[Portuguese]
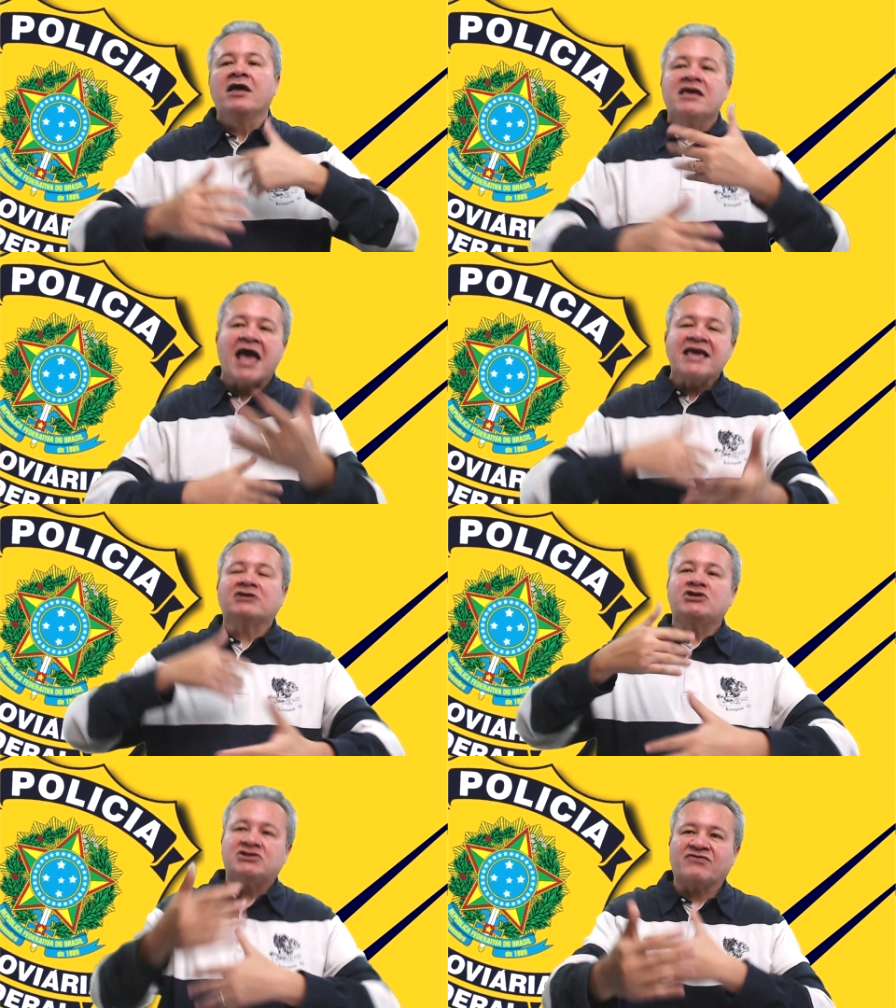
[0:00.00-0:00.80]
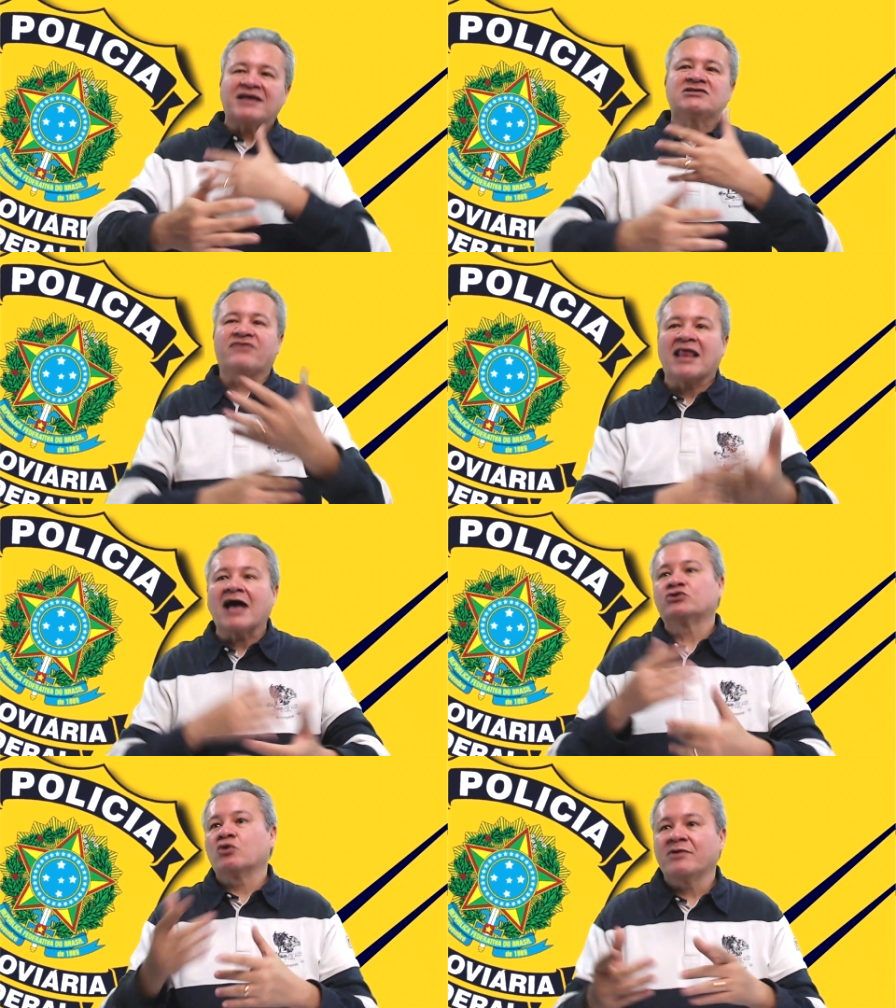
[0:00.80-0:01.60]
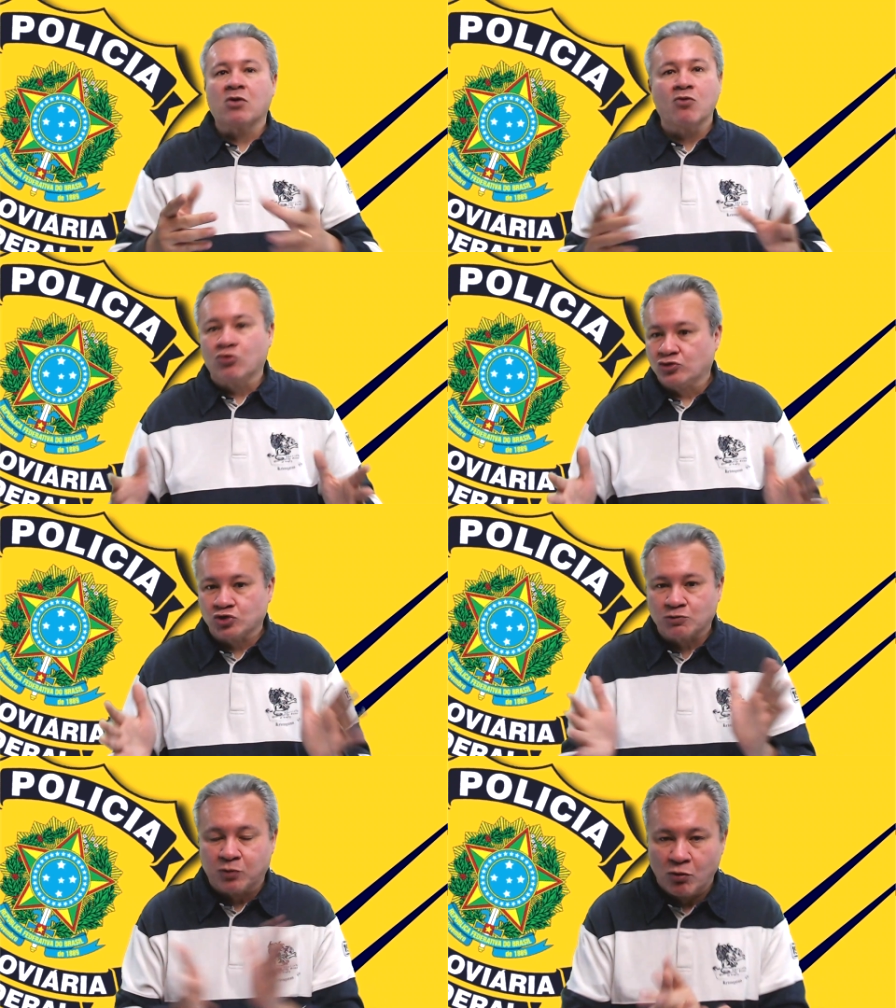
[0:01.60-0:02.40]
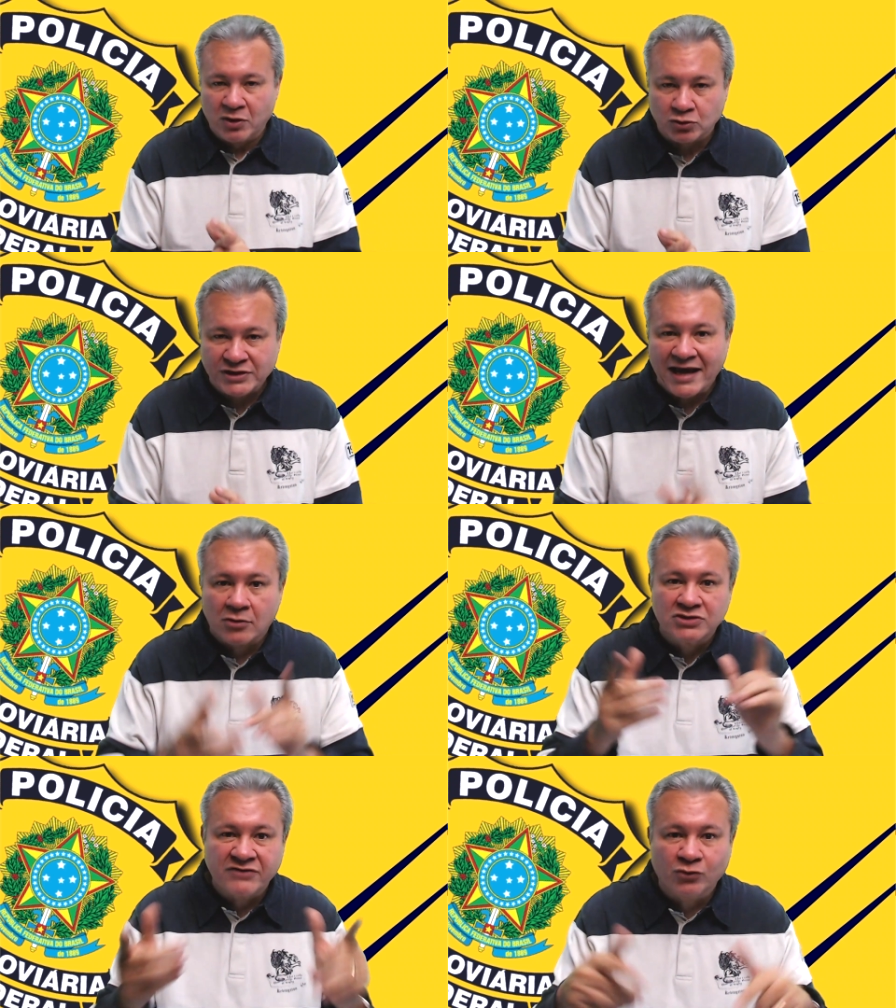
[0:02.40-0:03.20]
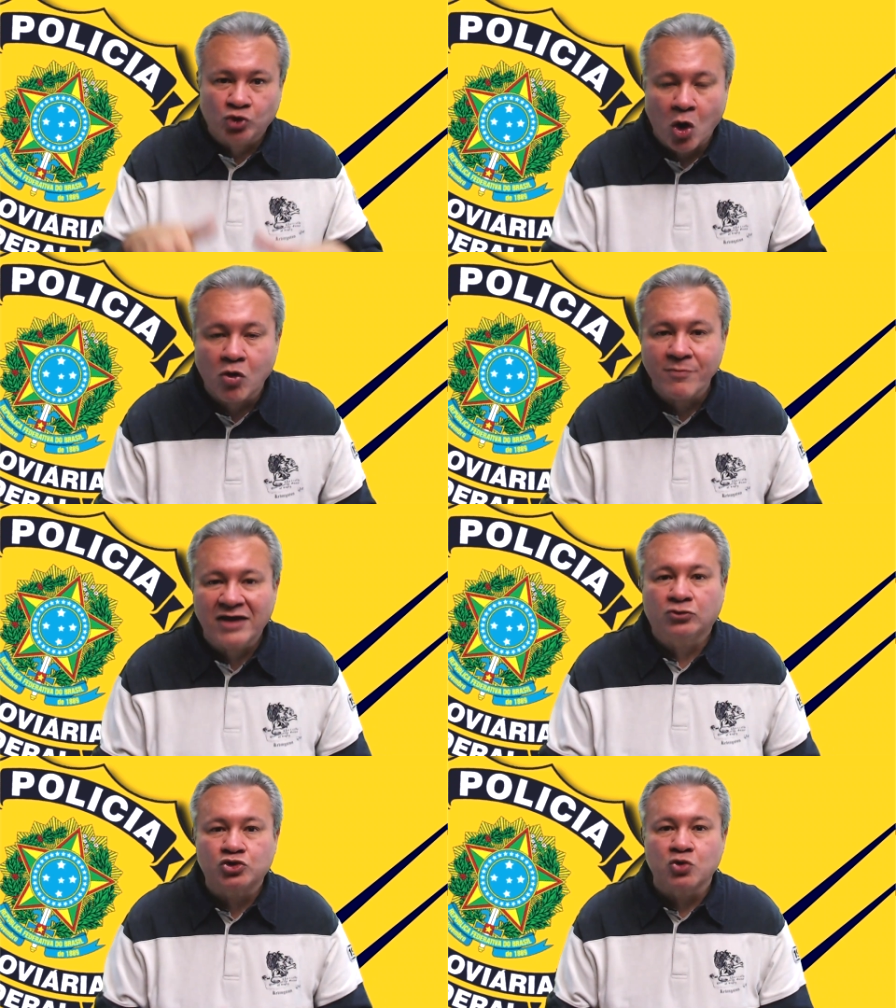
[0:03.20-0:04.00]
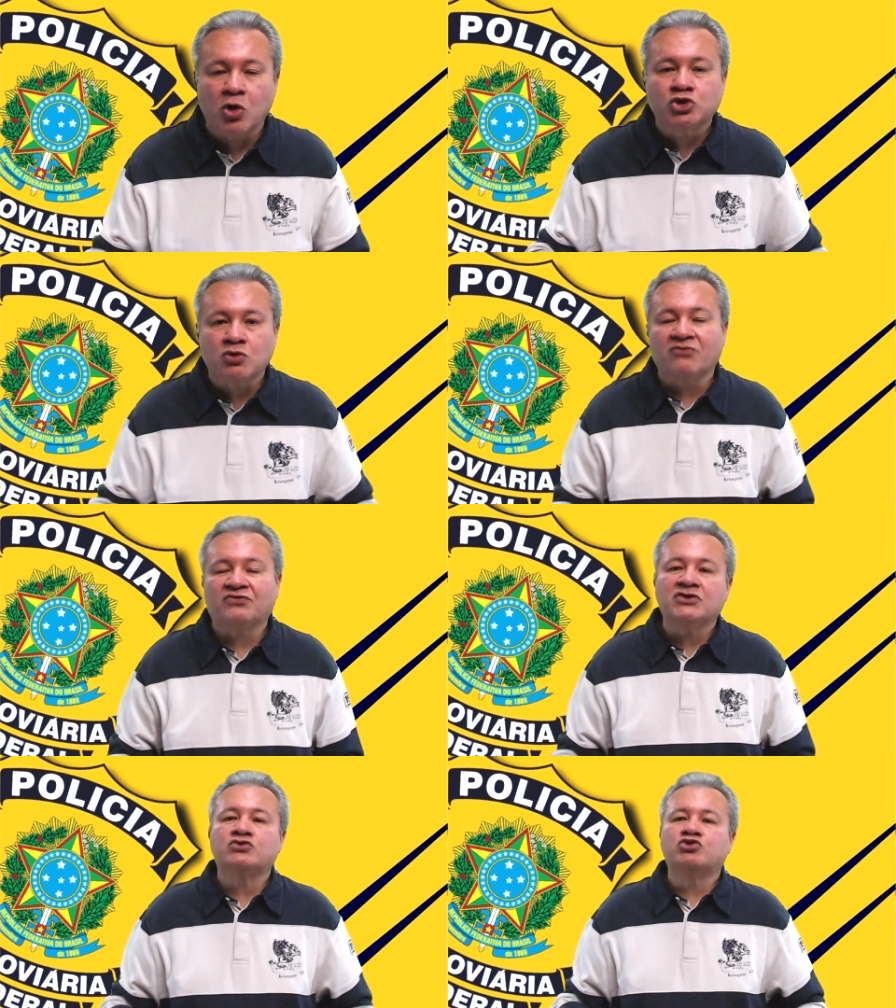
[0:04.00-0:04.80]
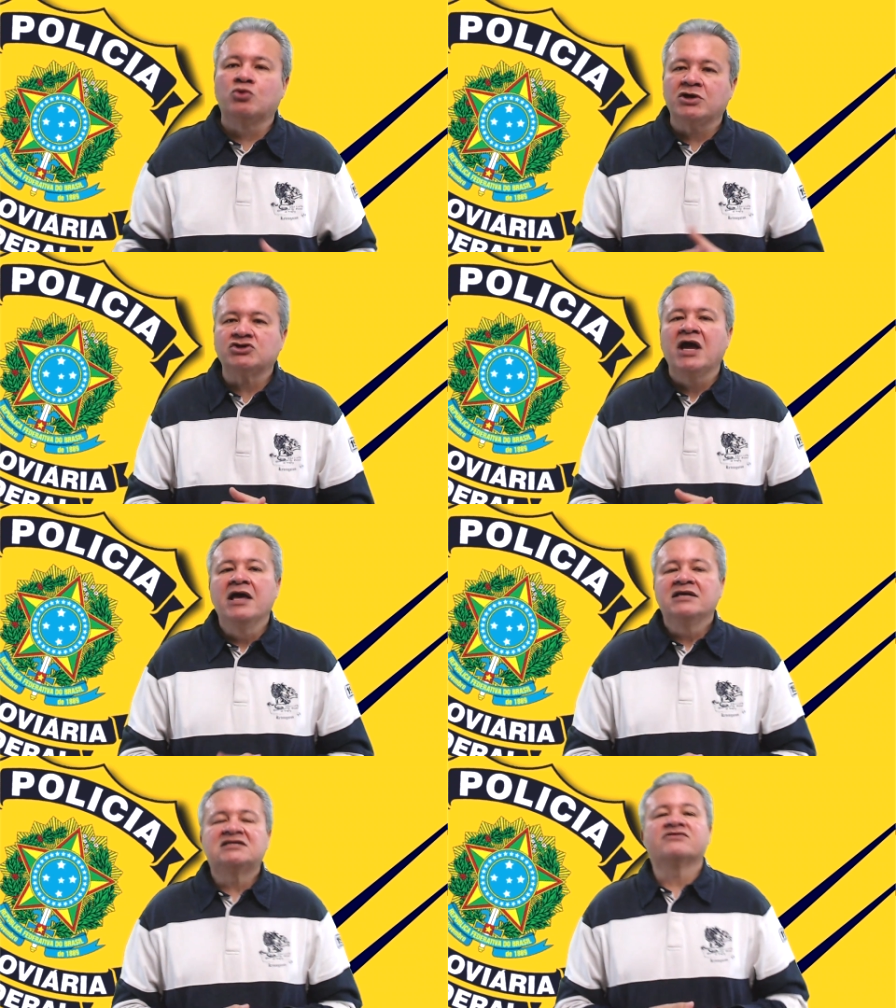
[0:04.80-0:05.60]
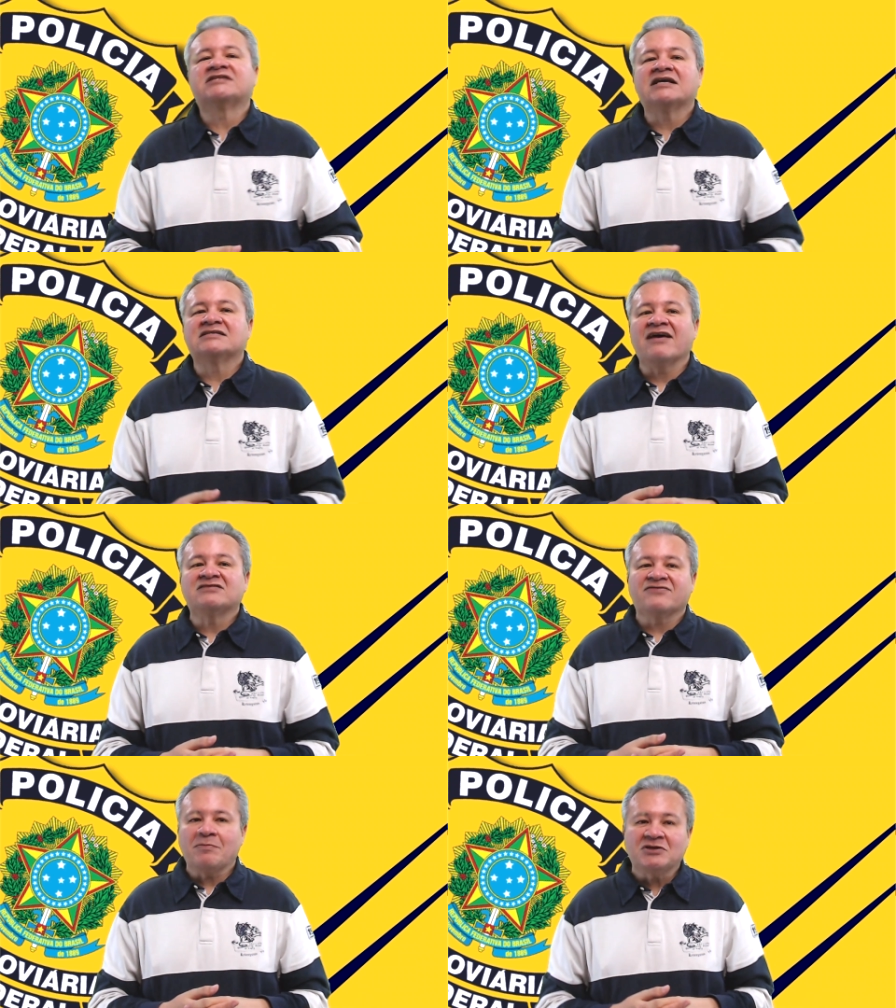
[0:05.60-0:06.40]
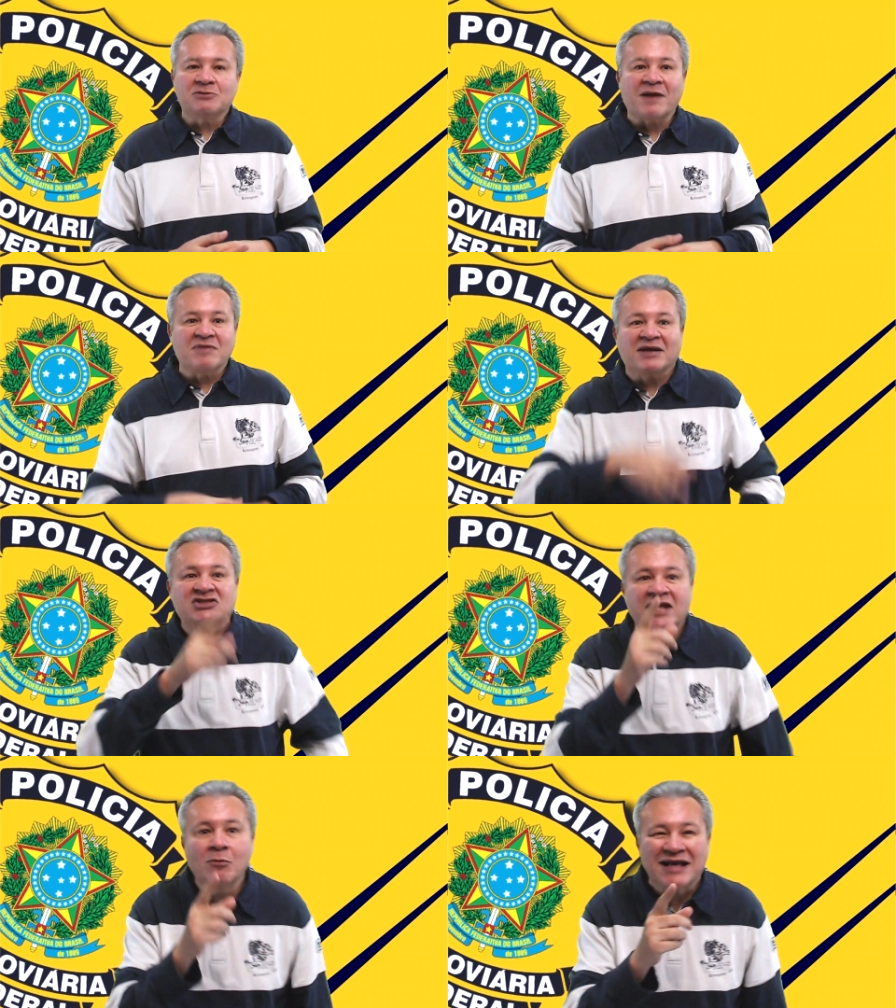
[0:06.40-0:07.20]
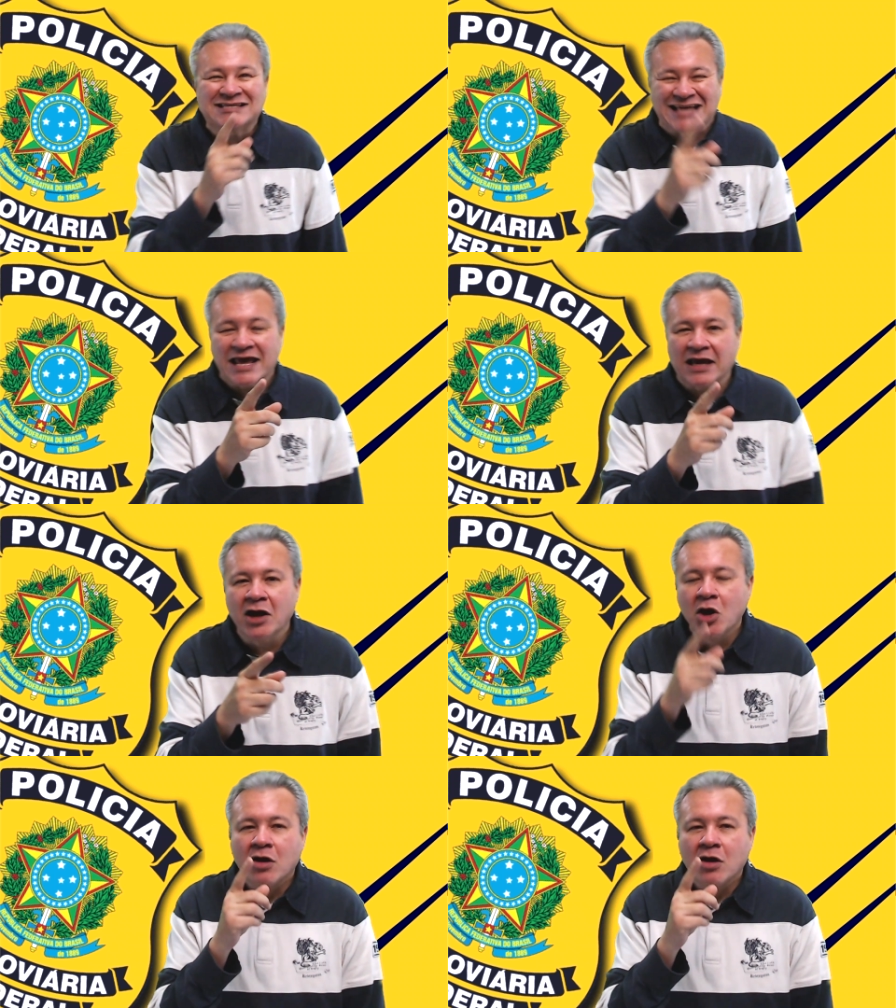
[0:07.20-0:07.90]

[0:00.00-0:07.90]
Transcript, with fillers: E aí a gente vai se falar sobre concursos públicos, né? Inclusive o documento de hoje, o ofício de hoje, se você quiser, você vai pedir para mim. Mas tem uma senha.